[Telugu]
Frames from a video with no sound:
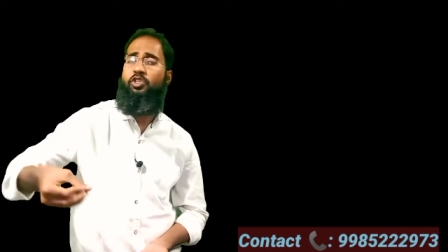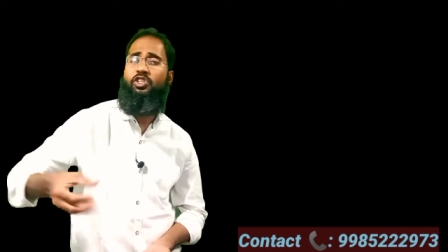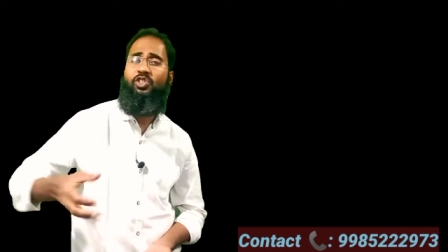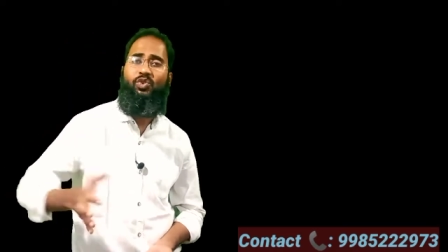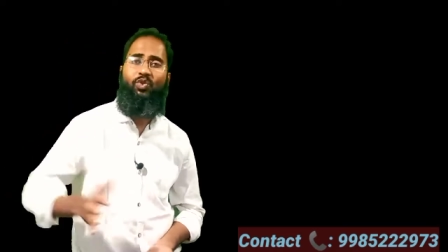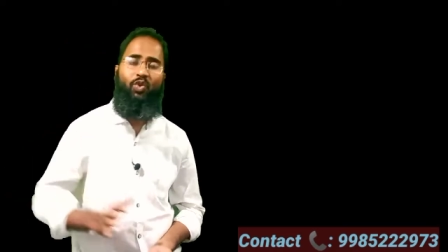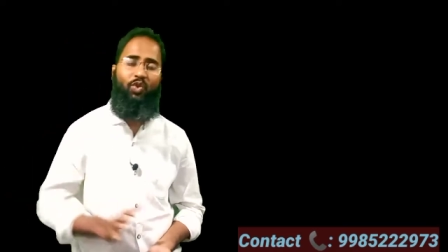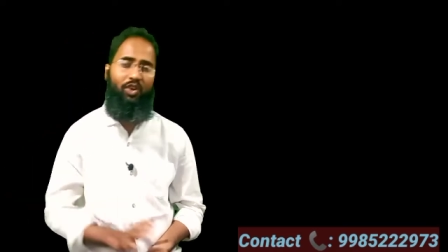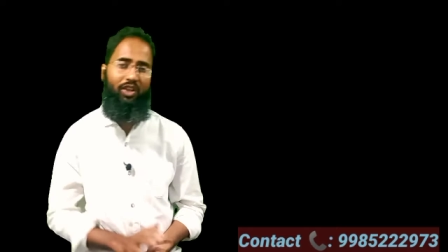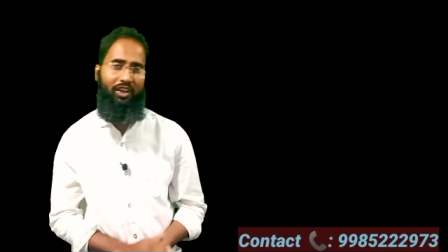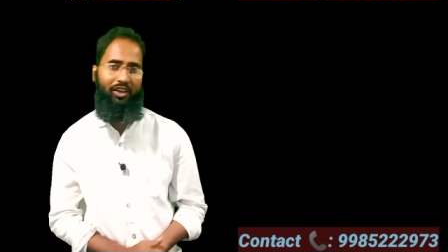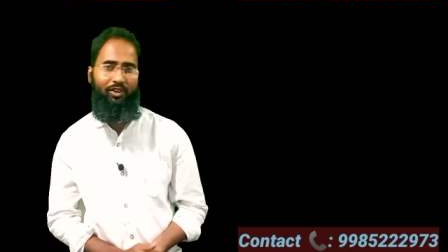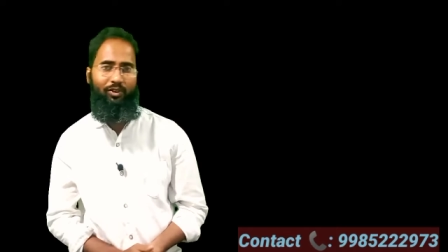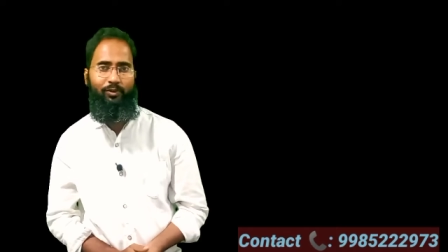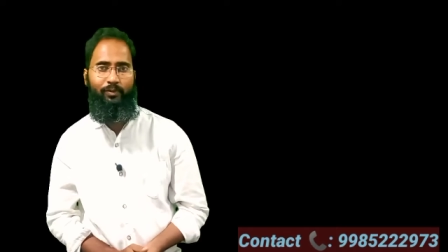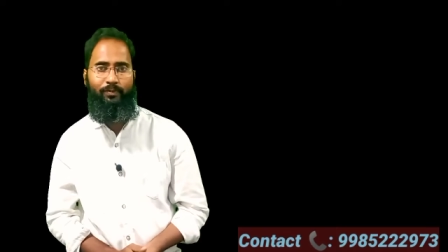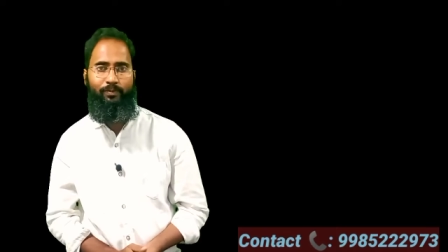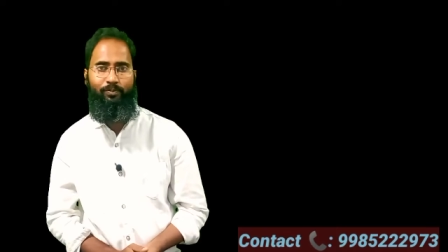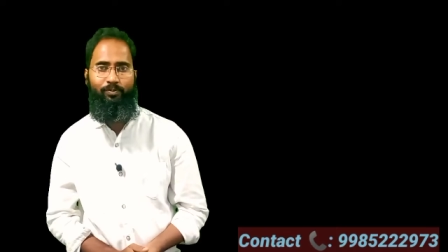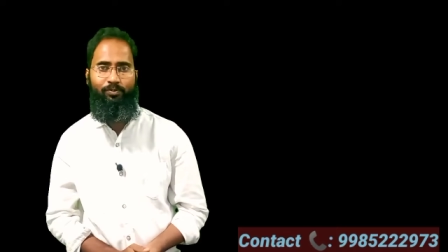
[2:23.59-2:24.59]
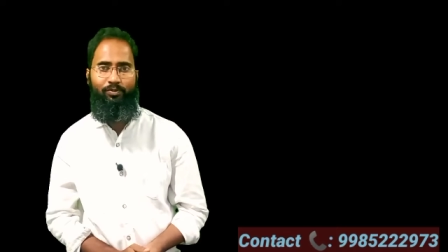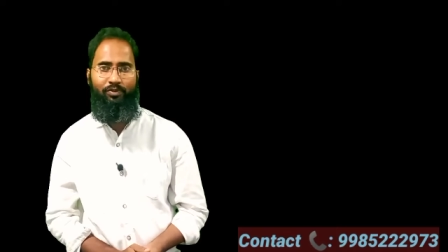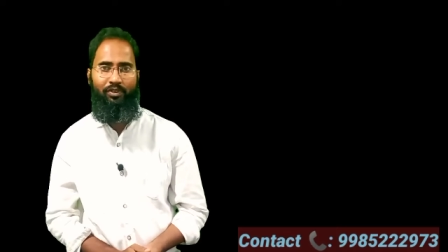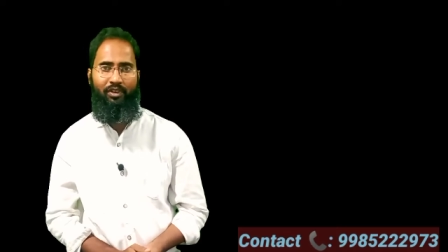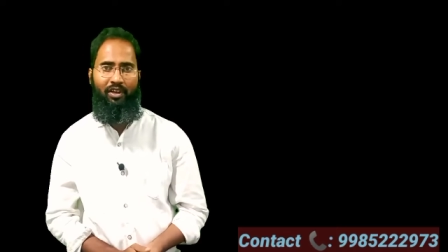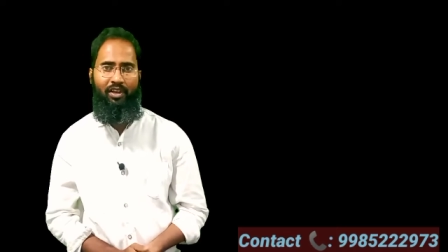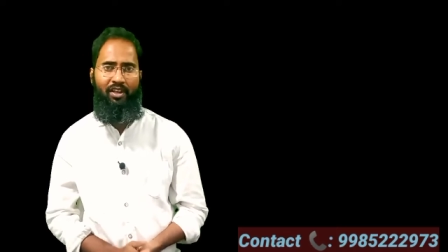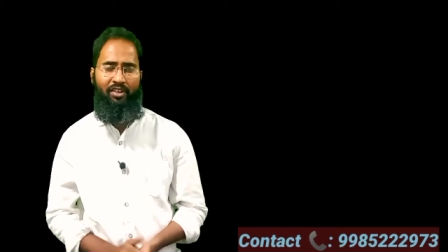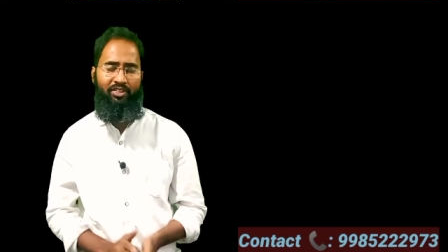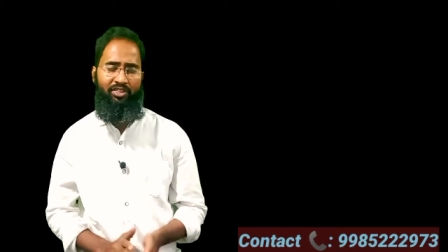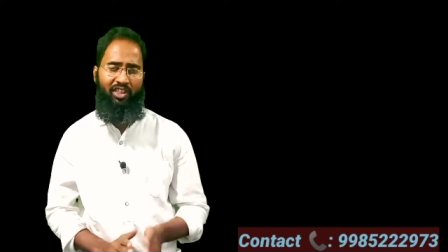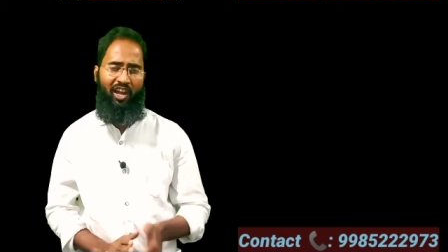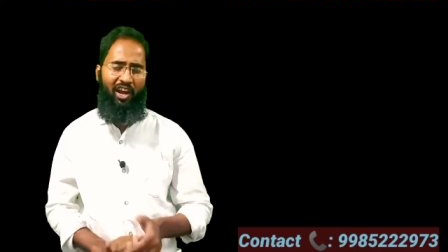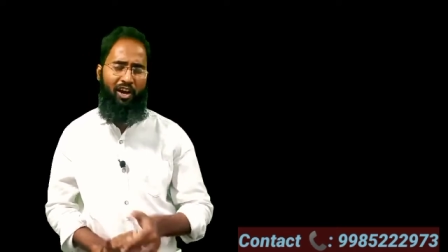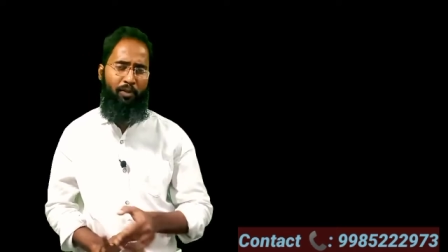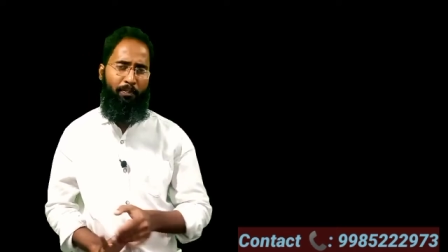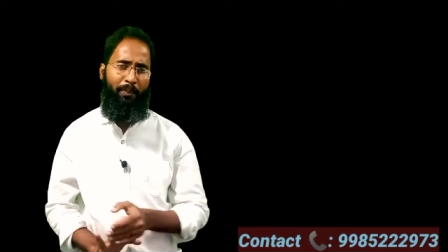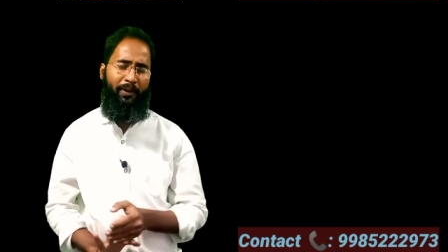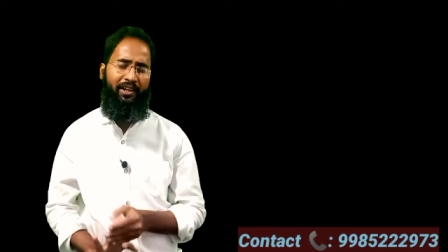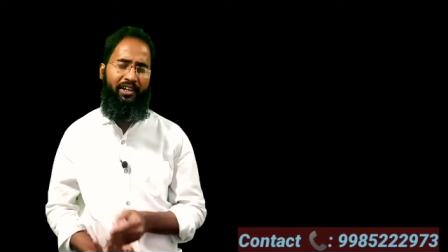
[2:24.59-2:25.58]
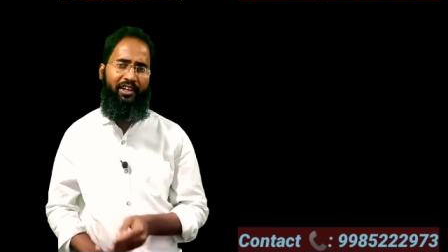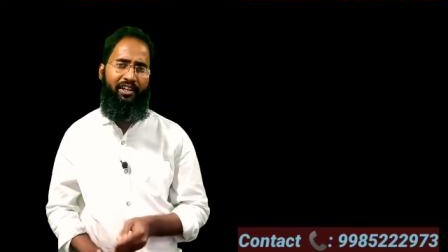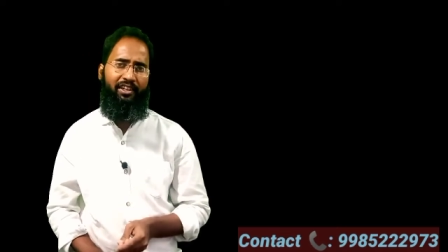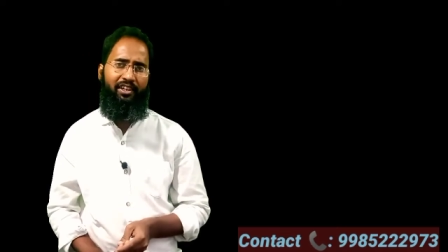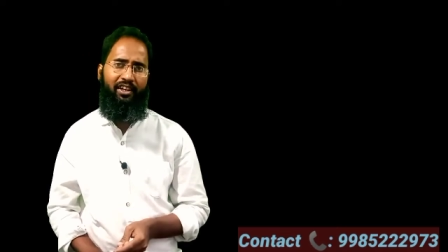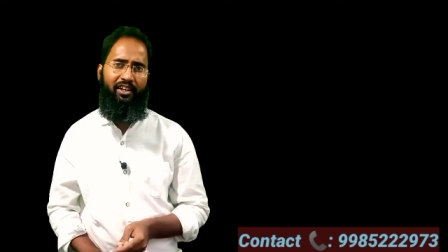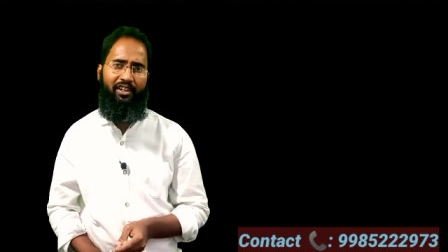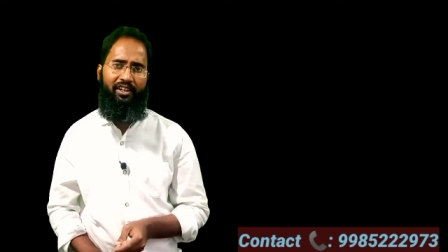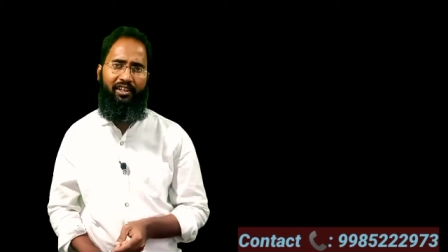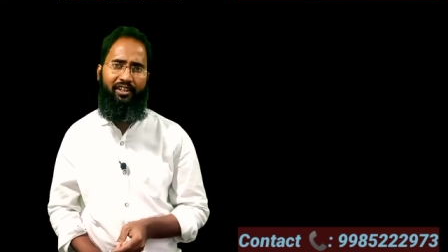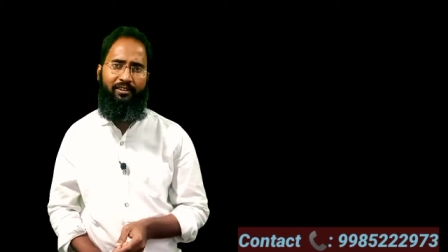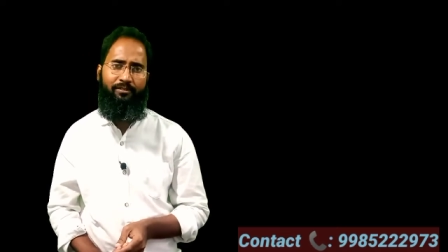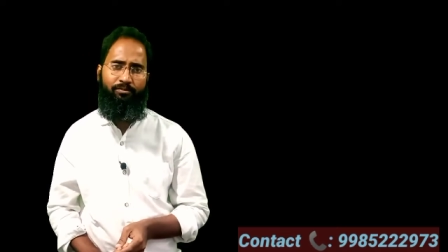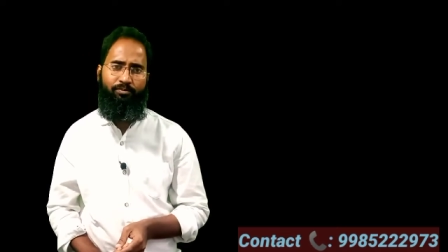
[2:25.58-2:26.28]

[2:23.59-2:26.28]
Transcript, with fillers: చేసుకోగలరు థర్డ్ పాయింట్ ఏంటంటే